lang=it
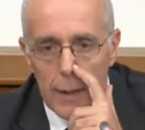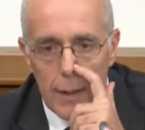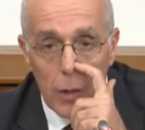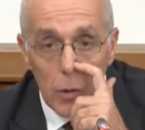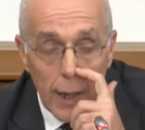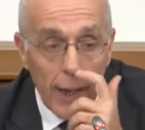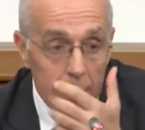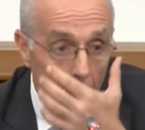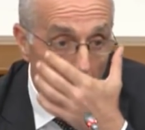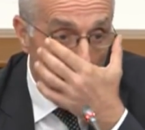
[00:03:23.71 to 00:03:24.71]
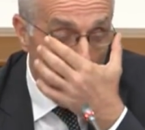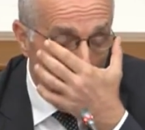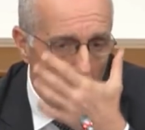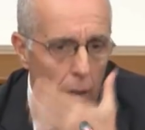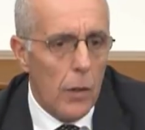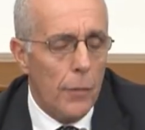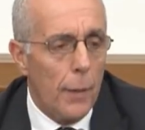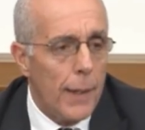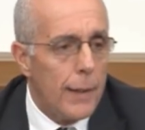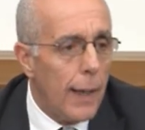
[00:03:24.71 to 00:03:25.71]
La contrarietà eh,
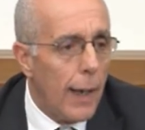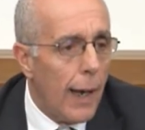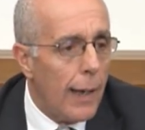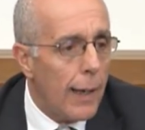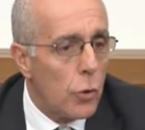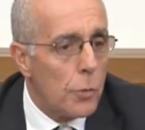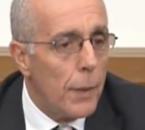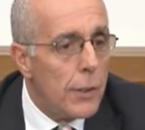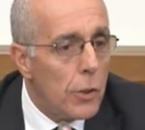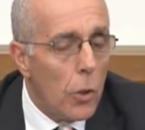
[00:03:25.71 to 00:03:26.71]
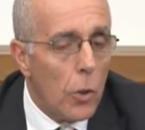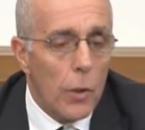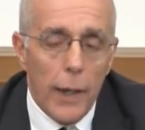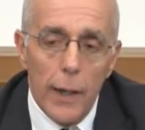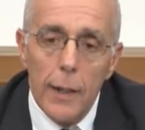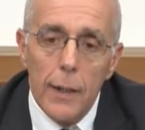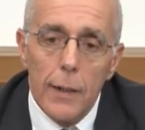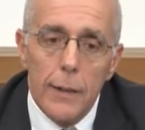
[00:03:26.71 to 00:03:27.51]
ovviamente alla sospensione